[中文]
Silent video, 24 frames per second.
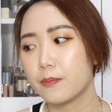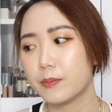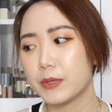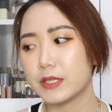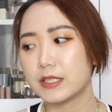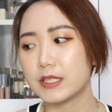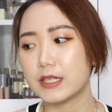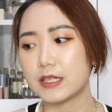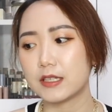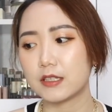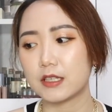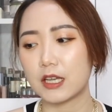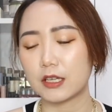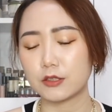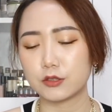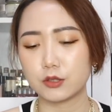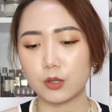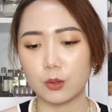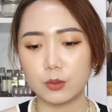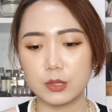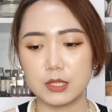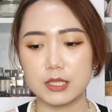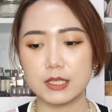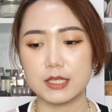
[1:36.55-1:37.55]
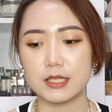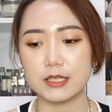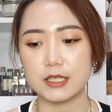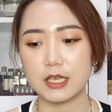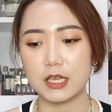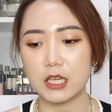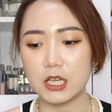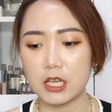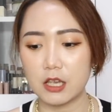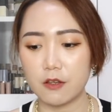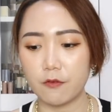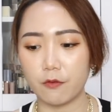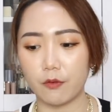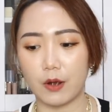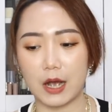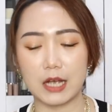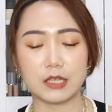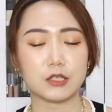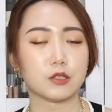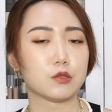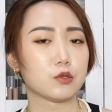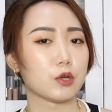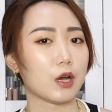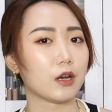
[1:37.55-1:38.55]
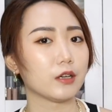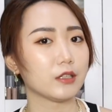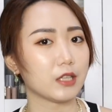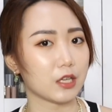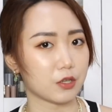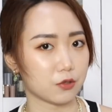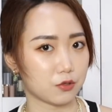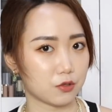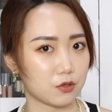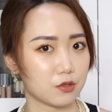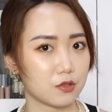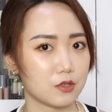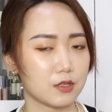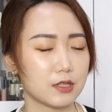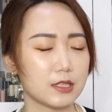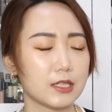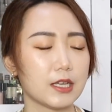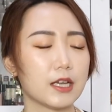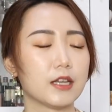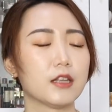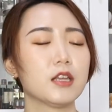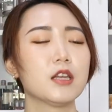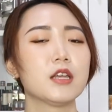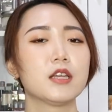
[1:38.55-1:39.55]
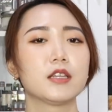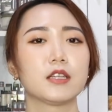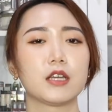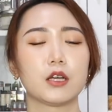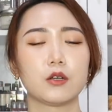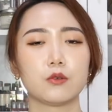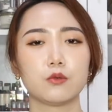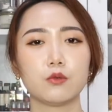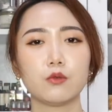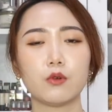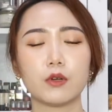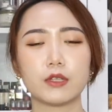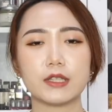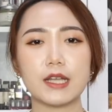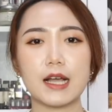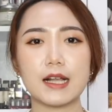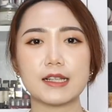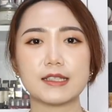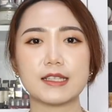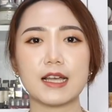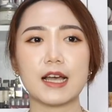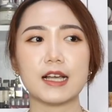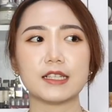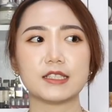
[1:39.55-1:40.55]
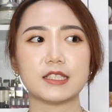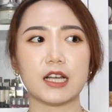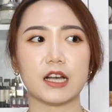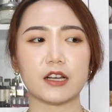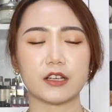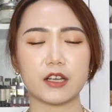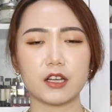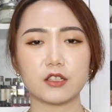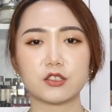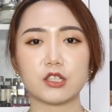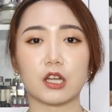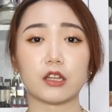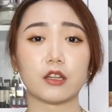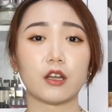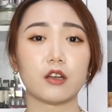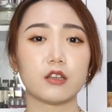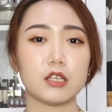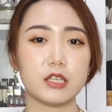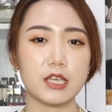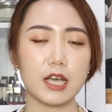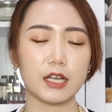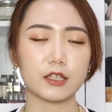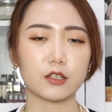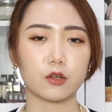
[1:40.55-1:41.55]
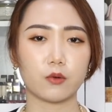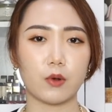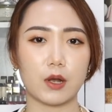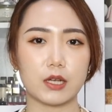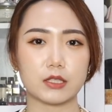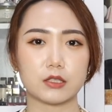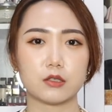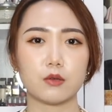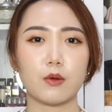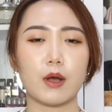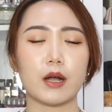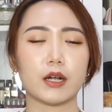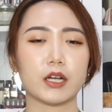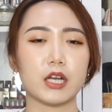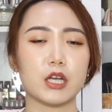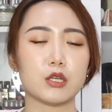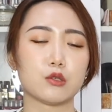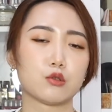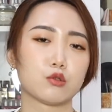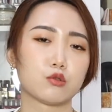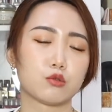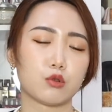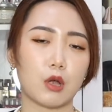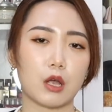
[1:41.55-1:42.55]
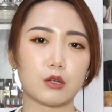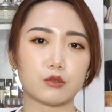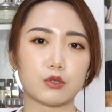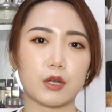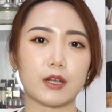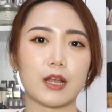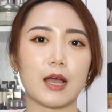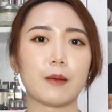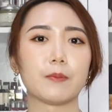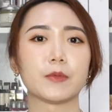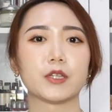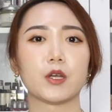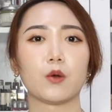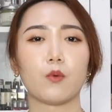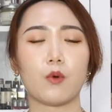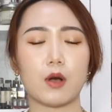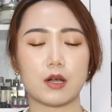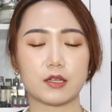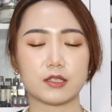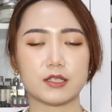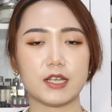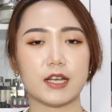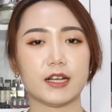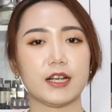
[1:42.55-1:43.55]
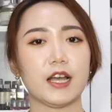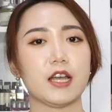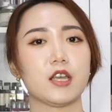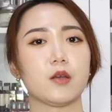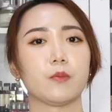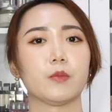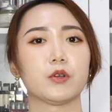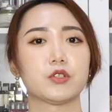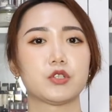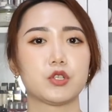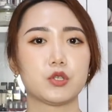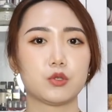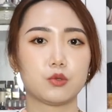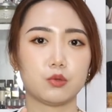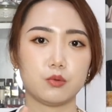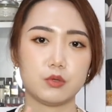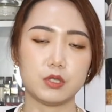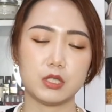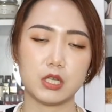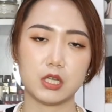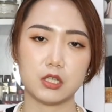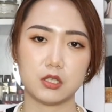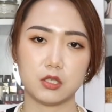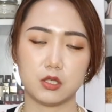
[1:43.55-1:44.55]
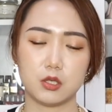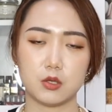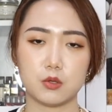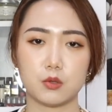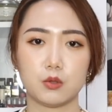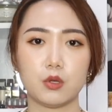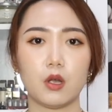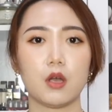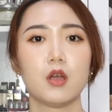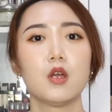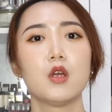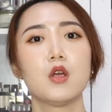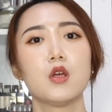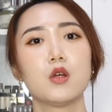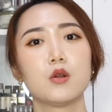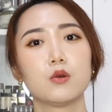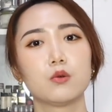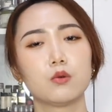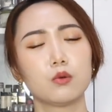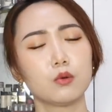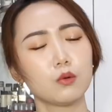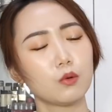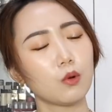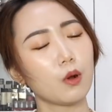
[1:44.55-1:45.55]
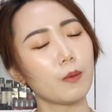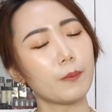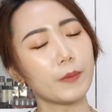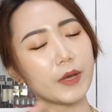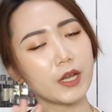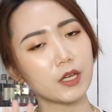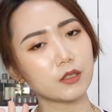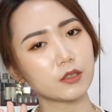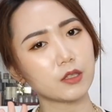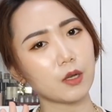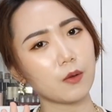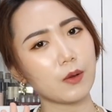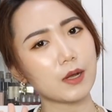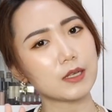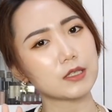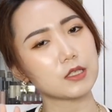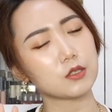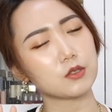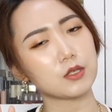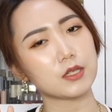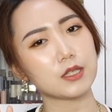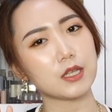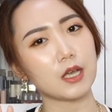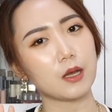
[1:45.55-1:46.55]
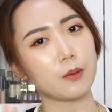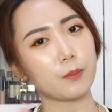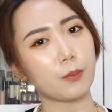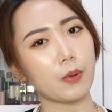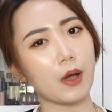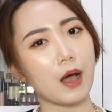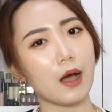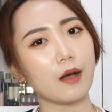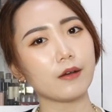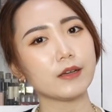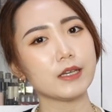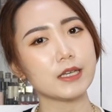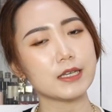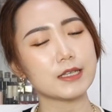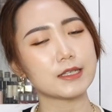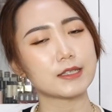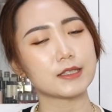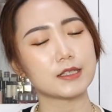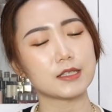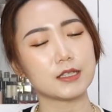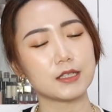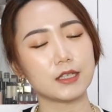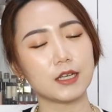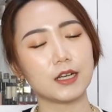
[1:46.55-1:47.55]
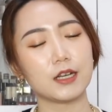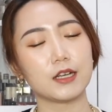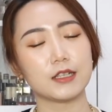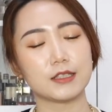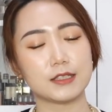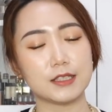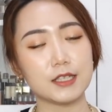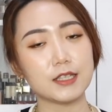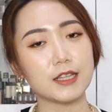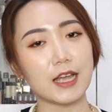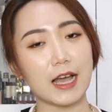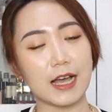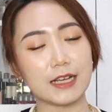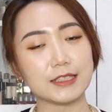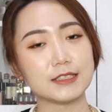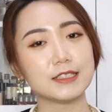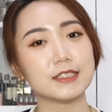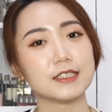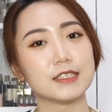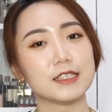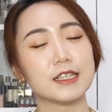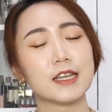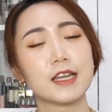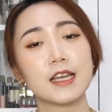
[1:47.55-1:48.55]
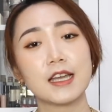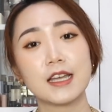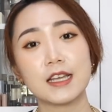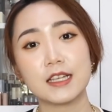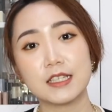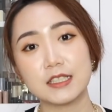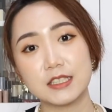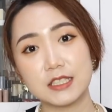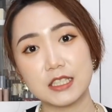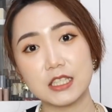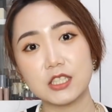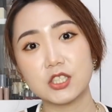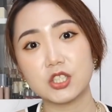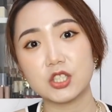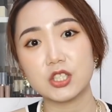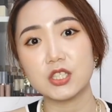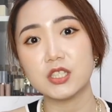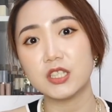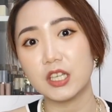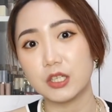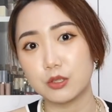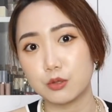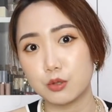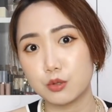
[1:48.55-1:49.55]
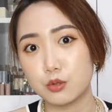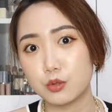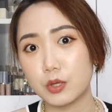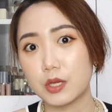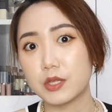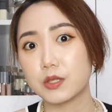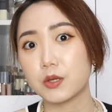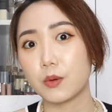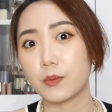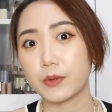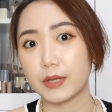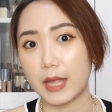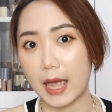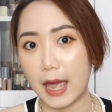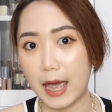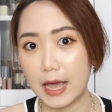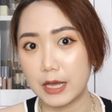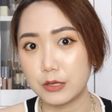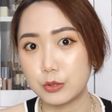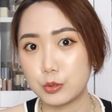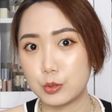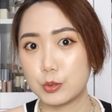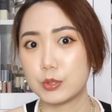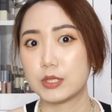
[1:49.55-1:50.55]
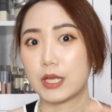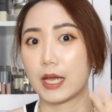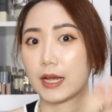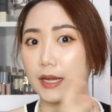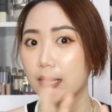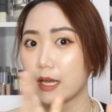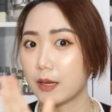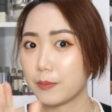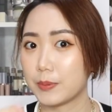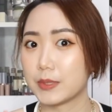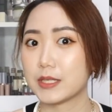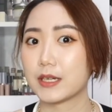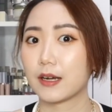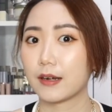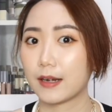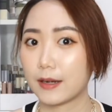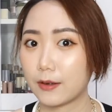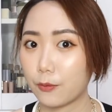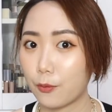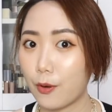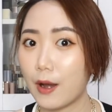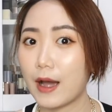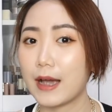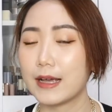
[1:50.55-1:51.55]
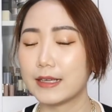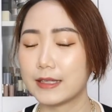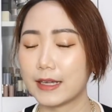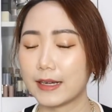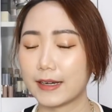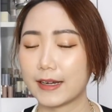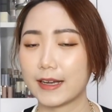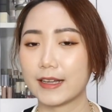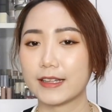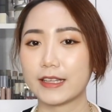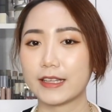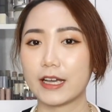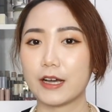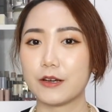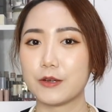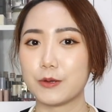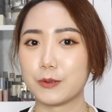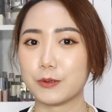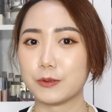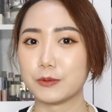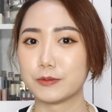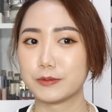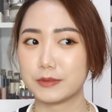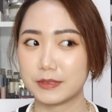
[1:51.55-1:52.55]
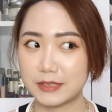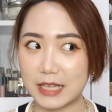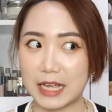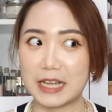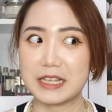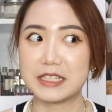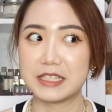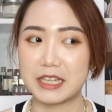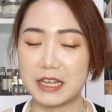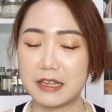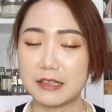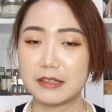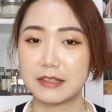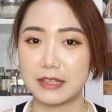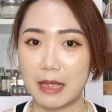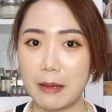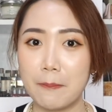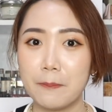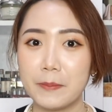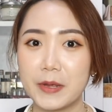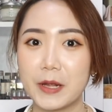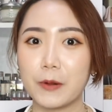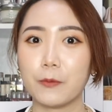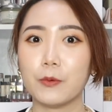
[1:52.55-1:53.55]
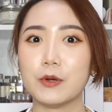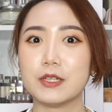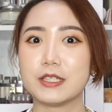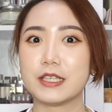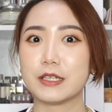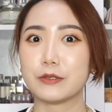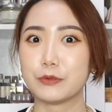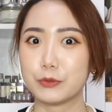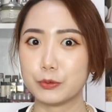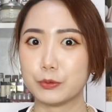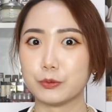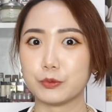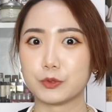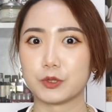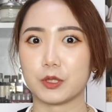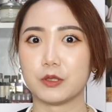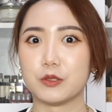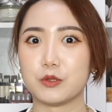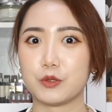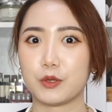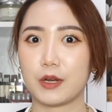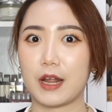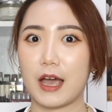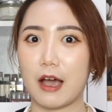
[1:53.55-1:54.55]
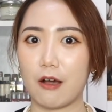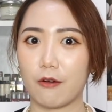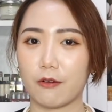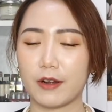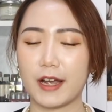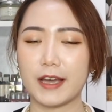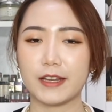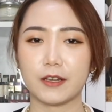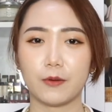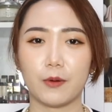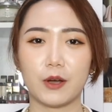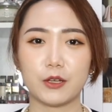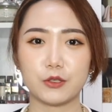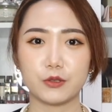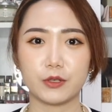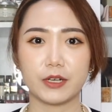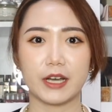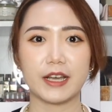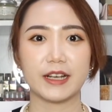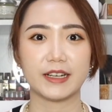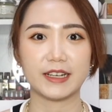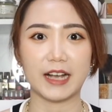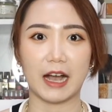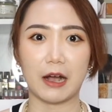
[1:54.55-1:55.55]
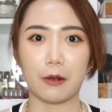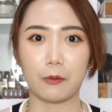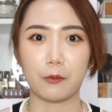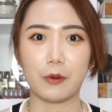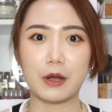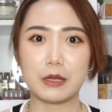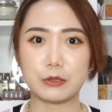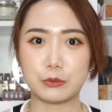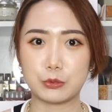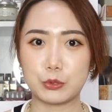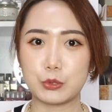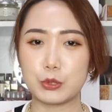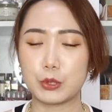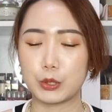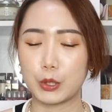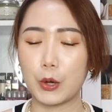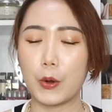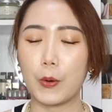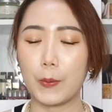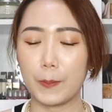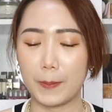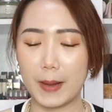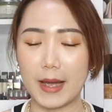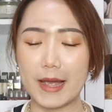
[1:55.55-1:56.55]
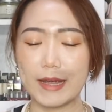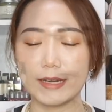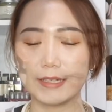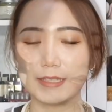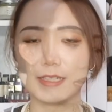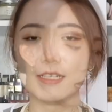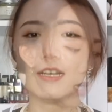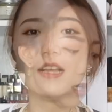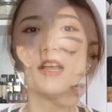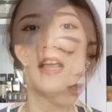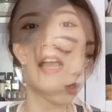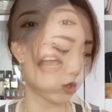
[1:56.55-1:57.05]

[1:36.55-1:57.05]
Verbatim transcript: 毕竟要搜集这些衣服还是需要一点时间。那如果大家想要找到一样的款式的话，可以去刷刷他们的网站，看有没有试出一些尺寸。如果没有的话，就真的很不好意思了。真的还是及时一点去追踪我的 IG，才可以比较快一点看到有哪些单品我已经入手。你觉得好看的话，就可以赶快去购买了。